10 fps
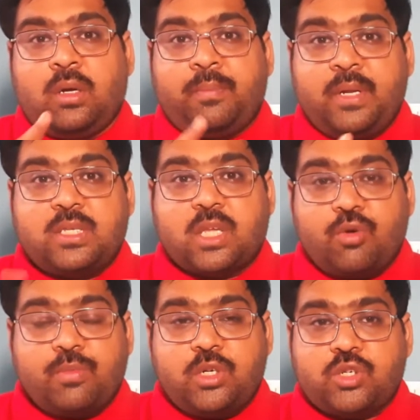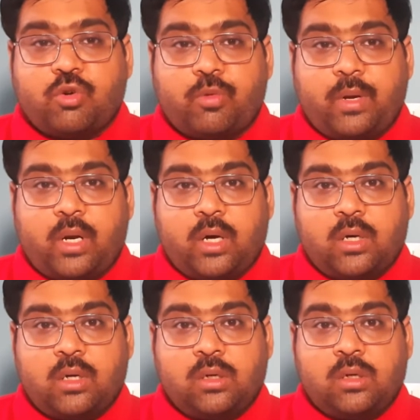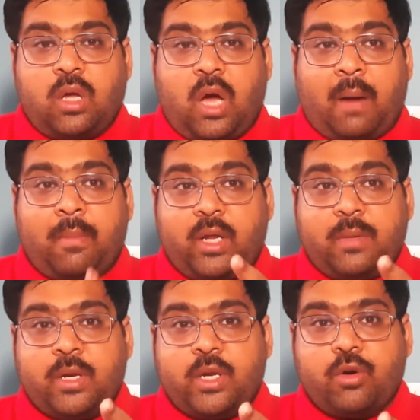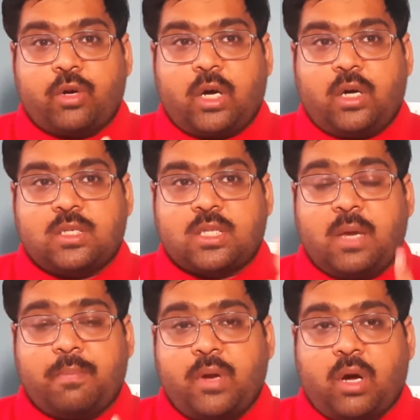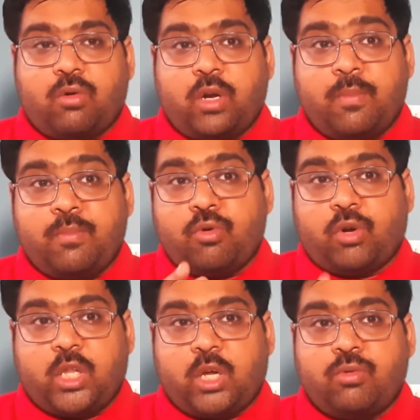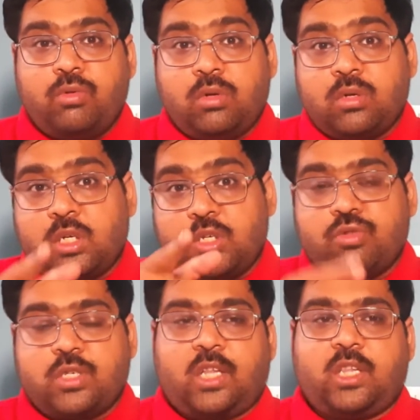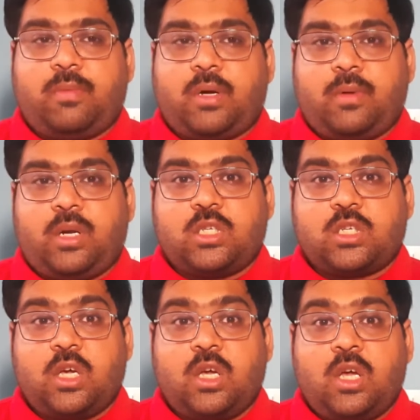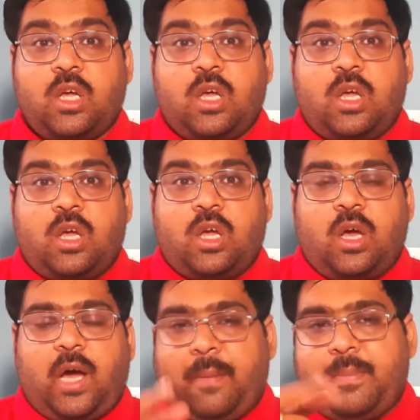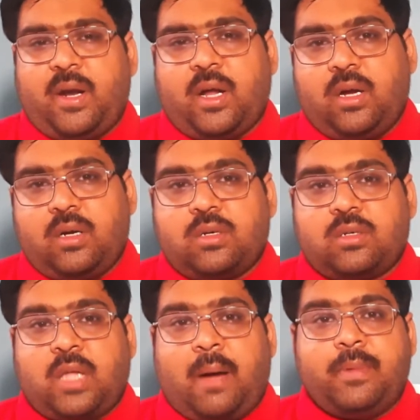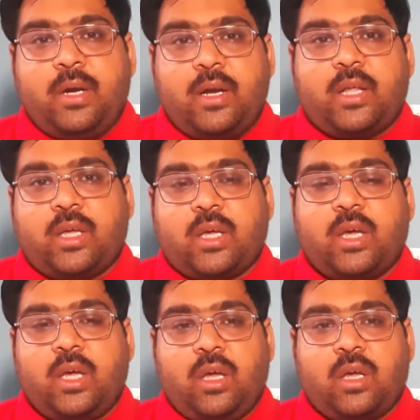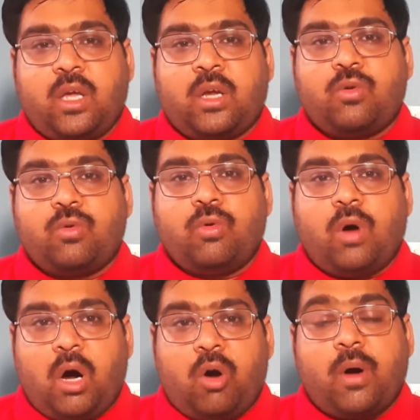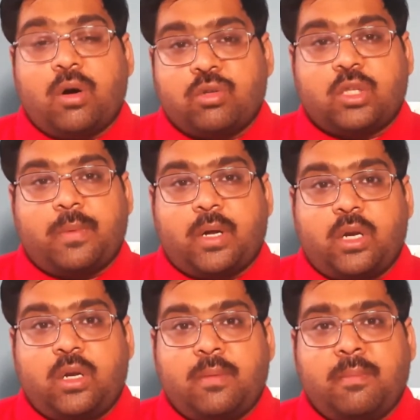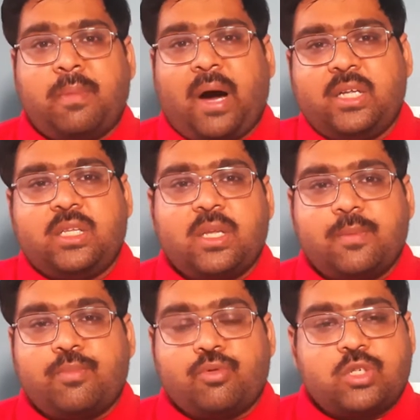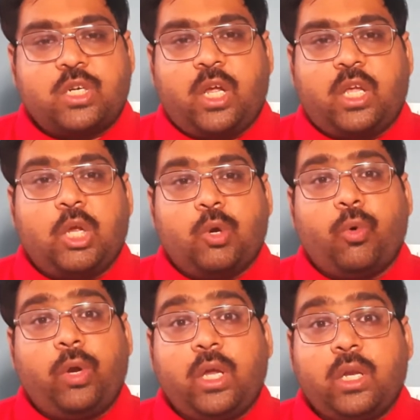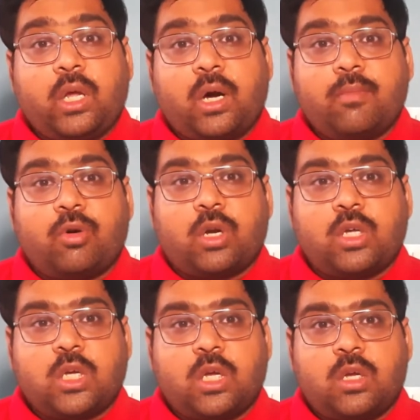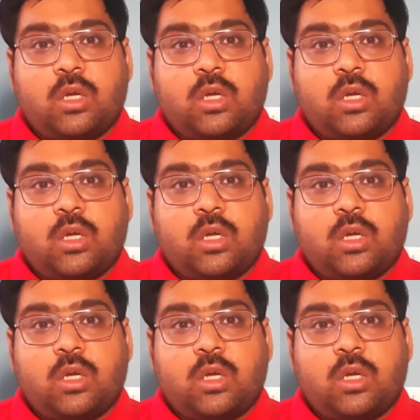প্লিজ কেউ মিস করবেন না আমার এই ভিডিওটা স্কিপ না করে পুরোটা দেখুন কিছু জানতে পারবেন আজকে আপনারা থাবনিলটা দেখে একটু অবাক হতে পারেন বাড়িতে বসে কি করে ইনকাম করা যায়